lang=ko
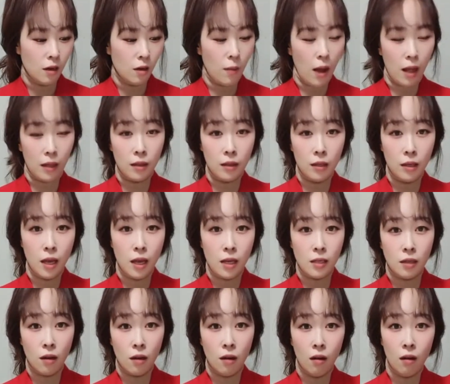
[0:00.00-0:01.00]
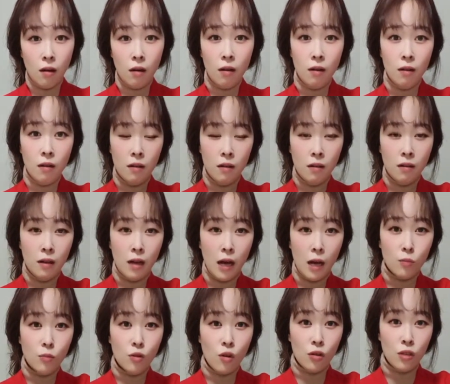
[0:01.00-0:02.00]
마트에서
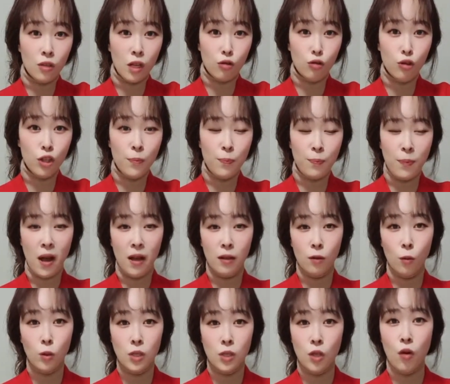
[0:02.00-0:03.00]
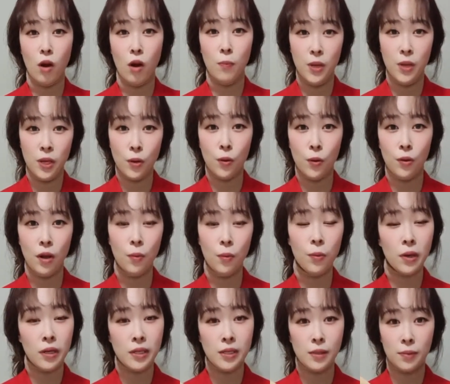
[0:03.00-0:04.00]
아무거나 구입한 오징어와 비교를
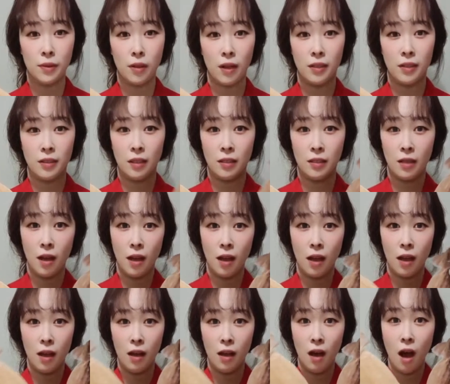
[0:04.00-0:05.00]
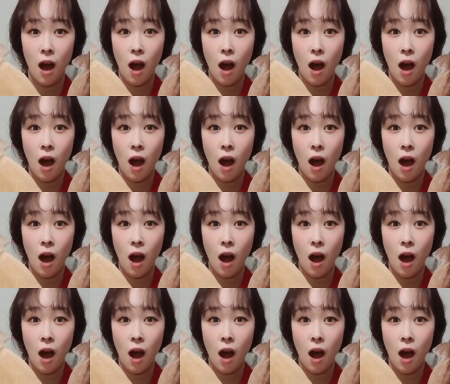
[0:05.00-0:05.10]
해보겠습니다. 짜잔.